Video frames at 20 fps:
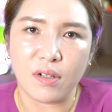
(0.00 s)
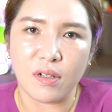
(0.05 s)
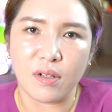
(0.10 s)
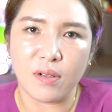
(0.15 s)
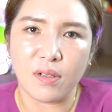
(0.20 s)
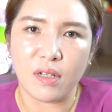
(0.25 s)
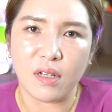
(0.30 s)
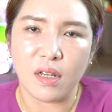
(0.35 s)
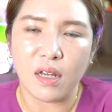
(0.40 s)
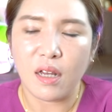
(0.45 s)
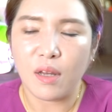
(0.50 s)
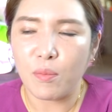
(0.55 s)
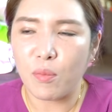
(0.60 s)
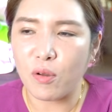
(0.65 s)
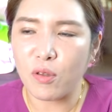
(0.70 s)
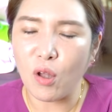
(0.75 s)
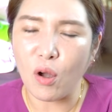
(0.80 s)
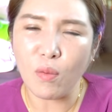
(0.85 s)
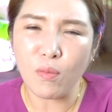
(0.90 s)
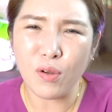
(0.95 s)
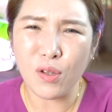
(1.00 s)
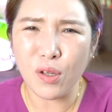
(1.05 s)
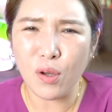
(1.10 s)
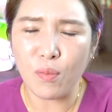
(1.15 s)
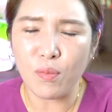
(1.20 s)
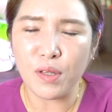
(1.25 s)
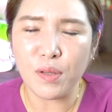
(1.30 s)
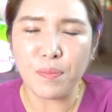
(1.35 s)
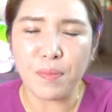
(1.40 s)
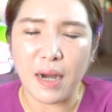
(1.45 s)
그러니 뭐
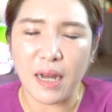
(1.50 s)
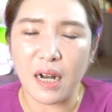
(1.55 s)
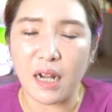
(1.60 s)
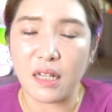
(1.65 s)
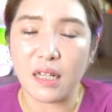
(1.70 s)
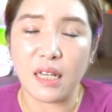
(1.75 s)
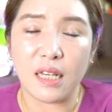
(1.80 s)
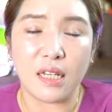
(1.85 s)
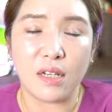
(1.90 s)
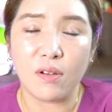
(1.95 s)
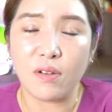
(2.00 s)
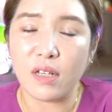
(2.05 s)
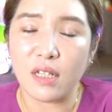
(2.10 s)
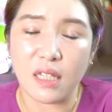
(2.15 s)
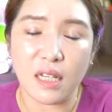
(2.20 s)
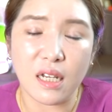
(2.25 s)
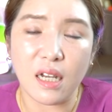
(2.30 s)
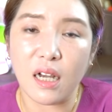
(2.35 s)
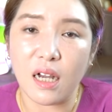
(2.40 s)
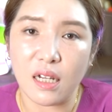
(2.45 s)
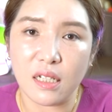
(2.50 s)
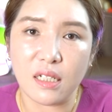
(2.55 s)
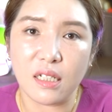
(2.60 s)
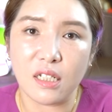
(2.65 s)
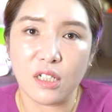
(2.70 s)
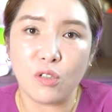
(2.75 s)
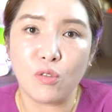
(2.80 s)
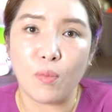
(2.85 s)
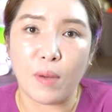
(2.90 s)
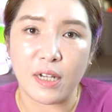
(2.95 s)
터무니없는 말 안에 이렇게
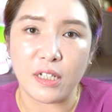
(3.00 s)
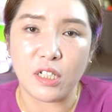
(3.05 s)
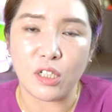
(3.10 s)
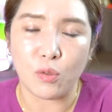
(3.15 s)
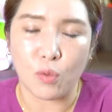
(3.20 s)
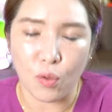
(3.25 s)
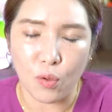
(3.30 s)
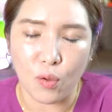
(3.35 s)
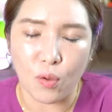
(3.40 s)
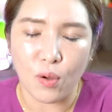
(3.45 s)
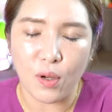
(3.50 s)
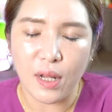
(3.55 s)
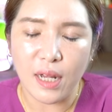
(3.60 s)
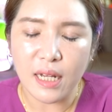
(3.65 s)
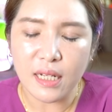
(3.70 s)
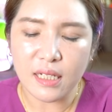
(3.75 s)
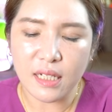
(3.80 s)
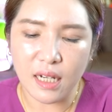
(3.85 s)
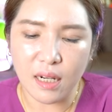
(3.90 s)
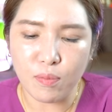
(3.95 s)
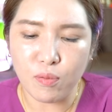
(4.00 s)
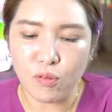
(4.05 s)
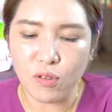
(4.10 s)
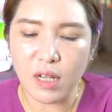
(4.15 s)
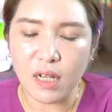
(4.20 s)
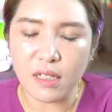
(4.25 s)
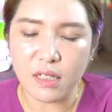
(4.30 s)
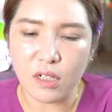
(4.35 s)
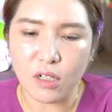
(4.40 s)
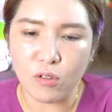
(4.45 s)
생각하시지도 마시고 제가
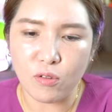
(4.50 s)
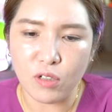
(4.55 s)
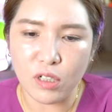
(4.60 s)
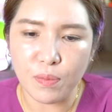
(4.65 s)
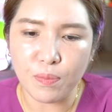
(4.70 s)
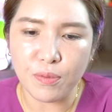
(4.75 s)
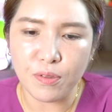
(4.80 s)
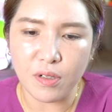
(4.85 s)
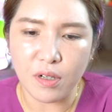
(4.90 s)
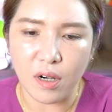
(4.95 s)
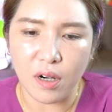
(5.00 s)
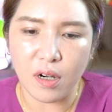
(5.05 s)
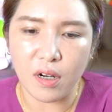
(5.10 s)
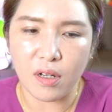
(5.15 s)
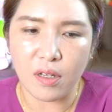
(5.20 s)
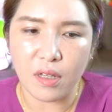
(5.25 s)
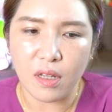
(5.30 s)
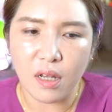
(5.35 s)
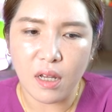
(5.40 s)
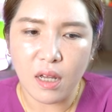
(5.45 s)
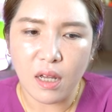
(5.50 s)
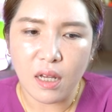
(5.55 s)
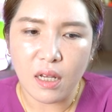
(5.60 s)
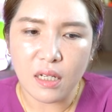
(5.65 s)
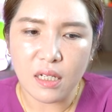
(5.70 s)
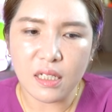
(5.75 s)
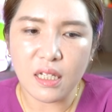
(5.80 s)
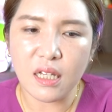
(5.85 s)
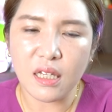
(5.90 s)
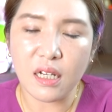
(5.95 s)
부탁드리고 싶은 건
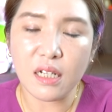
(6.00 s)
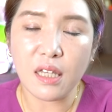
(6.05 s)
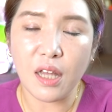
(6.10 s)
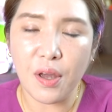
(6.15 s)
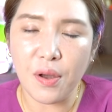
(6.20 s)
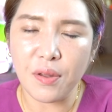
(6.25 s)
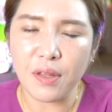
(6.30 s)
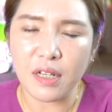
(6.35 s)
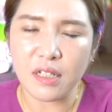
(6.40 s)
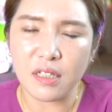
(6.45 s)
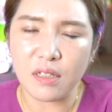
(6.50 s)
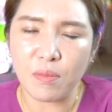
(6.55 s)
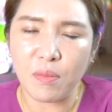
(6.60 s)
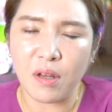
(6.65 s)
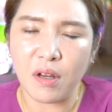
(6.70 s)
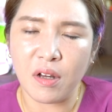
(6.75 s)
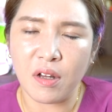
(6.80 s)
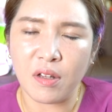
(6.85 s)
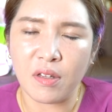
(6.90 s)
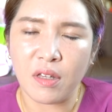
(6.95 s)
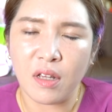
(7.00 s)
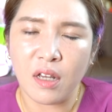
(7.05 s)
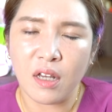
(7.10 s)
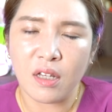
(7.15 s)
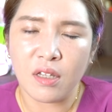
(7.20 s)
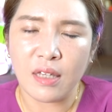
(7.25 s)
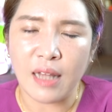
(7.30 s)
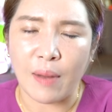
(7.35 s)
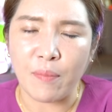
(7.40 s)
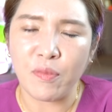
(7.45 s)
이 세상 태어났으면
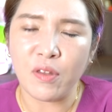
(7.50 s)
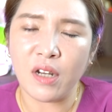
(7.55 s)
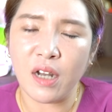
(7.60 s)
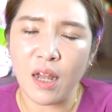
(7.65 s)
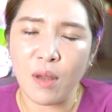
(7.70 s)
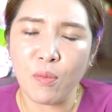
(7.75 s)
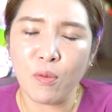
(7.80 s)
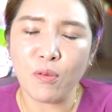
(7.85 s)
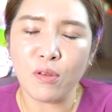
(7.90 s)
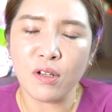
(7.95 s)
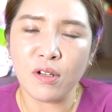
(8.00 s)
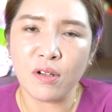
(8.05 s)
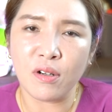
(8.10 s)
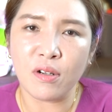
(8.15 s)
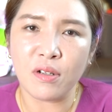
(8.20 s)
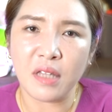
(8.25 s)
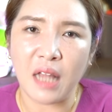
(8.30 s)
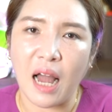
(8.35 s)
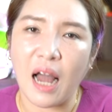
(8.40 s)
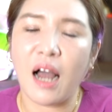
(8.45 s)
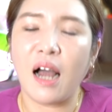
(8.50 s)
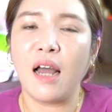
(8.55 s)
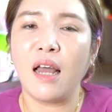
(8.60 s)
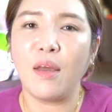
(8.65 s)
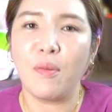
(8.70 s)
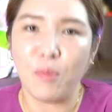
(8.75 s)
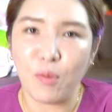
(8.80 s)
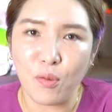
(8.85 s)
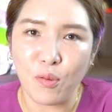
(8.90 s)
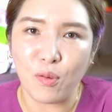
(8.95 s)
남들 해보는 거 다
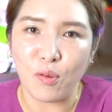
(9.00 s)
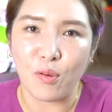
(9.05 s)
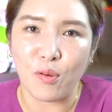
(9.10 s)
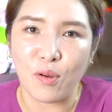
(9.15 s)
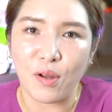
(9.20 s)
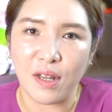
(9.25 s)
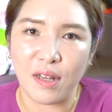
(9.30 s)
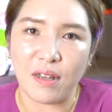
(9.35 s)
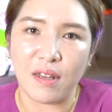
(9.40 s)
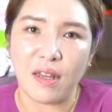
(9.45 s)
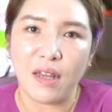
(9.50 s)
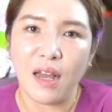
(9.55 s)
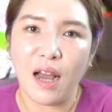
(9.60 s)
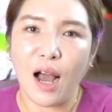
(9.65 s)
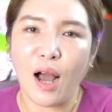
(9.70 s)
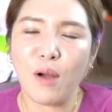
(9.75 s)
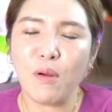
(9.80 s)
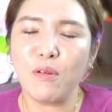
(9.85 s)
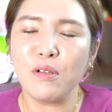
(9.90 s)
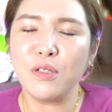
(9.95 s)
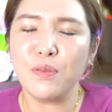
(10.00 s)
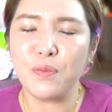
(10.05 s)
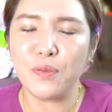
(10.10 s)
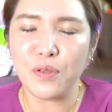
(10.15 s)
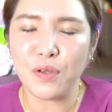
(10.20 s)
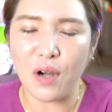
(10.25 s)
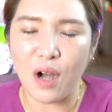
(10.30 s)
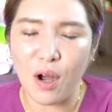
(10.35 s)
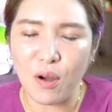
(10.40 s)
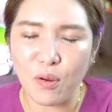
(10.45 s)
해보고 예, 하고 싶은
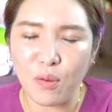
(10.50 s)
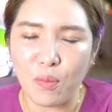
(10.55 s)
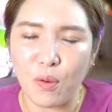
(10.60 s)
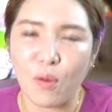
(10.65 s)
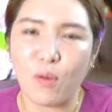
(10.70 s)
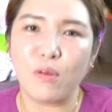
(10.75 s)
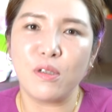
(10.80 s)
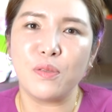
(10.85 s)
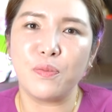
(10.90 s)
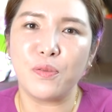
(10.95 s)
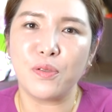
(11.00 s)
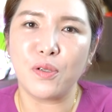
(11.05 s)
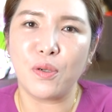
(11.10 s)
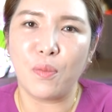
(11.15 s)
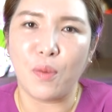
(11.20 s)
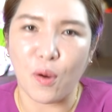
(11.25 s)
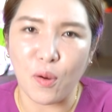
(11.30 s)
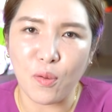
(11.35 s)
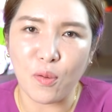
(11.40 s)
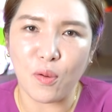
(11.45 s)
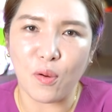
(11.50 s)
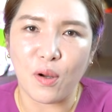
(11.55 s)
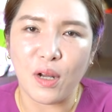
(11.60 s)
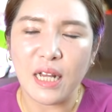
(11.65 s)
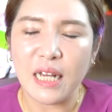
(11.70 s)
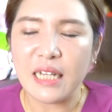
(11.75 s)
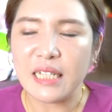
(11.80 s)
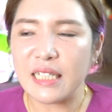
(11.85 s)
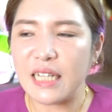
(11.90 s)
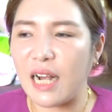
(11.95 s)
거 하고 먹고 싶은 거 먹고
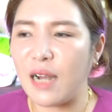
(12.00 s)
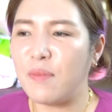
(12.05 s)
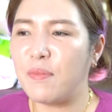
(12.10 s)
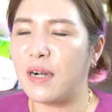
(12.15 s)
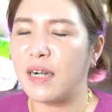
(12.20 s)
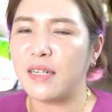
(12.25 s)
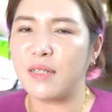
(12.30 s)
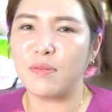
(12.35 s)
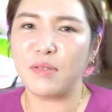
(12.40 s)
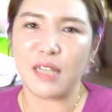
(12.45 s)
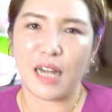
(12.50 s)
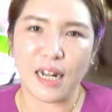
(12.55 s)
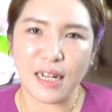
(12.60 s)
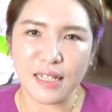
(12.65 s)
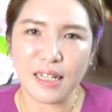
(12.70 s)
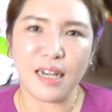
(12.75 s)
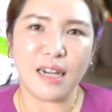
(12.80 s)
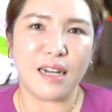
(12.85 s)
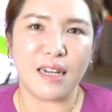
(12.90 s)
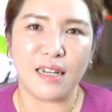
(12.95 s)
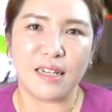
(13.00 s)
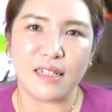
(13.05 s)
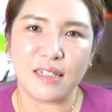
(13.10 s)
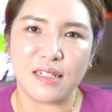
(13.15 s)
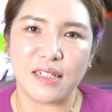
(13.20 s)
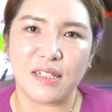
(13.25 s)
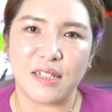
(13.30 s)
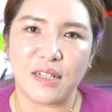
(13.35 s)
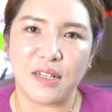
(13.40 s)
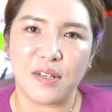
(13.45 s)
살 만큼 살다 가야
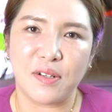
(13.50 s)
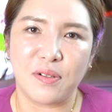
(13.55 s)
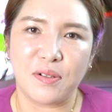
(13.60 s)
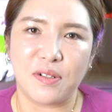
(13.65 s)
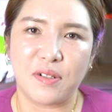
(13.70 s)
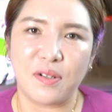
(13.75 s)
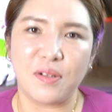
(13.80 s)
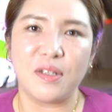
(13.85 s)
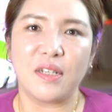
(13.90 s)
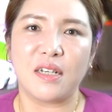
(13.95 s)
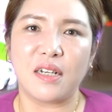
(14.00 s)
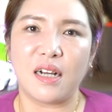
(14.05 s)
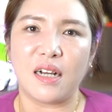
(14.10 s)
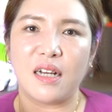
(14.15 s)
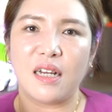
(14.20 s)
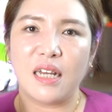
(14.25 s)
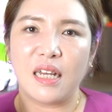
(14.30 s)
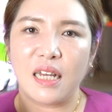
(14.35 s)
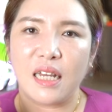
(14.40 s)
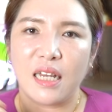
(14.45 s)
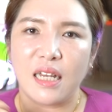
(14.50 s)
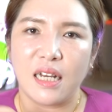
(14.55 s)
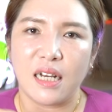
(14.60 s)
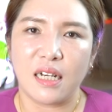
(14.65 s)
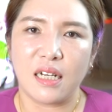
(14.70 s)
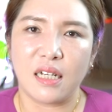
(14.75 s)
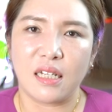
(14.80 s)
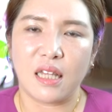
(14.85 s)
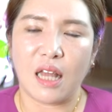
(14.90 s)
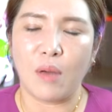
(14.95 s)
되잖아요. 그러니까
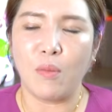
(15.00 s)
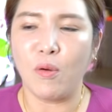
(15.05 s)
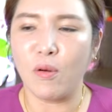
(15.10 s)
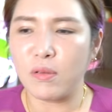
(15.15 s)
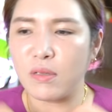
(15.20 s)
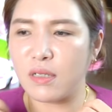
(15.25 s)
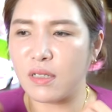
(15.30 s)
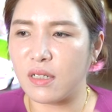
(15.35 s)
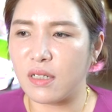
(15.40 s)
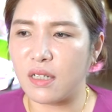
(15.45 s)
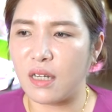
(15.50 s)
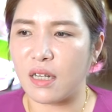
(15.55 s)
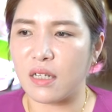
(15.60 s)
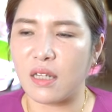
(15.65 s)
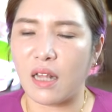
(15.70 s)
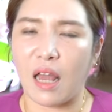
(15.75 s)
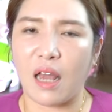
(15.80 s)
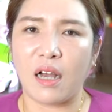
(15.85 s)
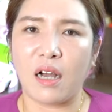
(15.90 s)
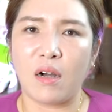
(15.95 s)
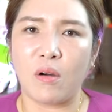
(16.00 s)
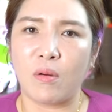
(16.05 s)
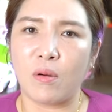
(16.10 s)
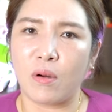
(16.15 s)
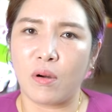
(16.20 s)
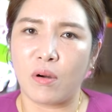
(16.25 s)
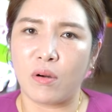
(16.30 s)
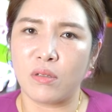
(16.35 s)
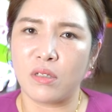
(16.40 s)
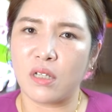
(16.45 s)
아, 내 몫은 그냥 내가
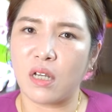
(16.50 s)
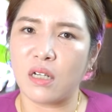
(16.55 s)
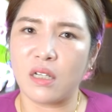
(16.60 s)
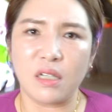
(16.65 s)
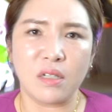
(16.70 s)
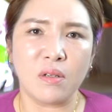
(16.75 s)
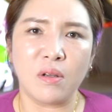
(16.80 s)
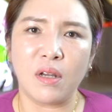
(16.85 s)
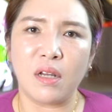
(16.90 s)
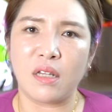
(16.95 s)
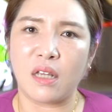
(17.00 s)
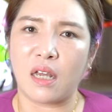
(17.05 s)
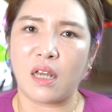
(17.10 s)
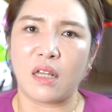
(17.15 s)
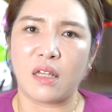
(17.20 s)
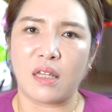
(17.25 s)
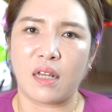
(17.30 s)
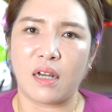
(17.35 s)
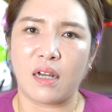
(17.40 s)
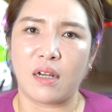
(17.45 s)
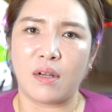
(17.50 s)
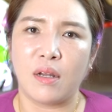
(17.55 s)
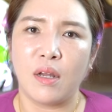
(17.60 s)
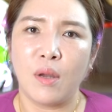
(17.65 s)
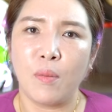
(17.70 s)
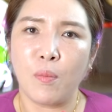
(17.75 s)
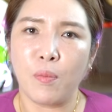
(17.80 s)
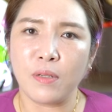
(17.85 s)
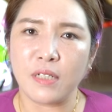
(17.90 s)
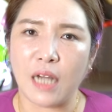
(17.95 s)
어, 어떻게 끊어야 되겠다.
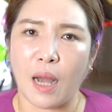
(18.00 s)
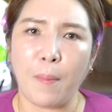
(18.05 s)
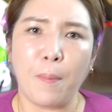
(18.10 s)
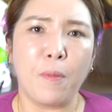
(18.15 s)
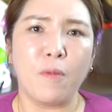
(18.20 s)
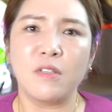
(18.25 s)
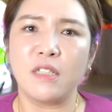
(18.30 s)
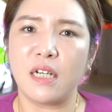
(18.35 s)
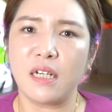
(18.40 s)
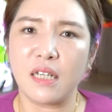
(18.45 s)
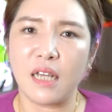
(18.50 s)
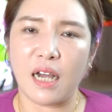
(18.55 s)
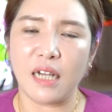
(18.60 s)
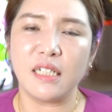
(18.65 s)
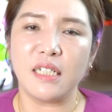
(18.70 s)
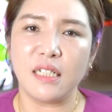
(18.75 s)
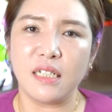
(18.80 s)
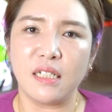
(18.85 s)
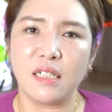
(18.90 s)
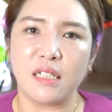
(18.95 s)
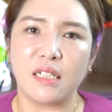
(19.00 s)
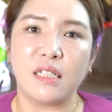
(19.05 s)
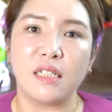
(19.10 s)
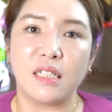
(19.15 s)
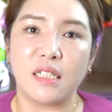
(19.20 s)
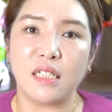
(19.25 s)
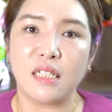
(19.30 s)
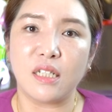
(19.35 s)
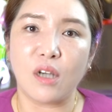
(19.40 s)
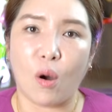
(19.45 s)
자포자기 하시는 일은
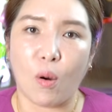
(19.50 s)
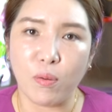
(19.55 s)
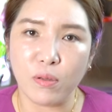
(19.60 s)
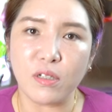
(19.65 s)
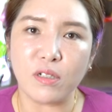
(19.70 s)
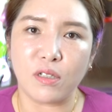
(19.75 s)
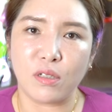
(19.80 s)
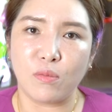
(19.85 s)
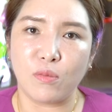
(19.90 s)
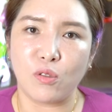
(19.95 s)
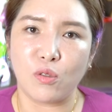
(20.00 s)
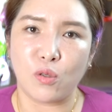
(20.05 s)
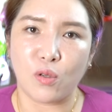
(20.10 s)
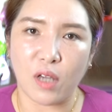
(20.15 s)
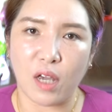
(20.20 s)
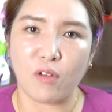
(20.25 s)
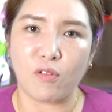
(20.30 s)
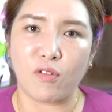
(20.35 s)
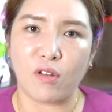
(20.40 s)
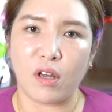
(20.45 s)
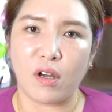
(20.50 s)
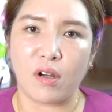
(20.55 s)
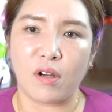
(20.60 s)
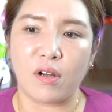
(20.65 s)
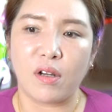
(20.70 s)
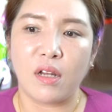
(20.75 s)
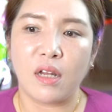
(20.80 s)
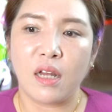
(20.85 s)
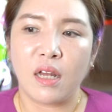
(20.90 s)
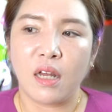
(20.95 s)
진짜 없었으면 좋겠고요.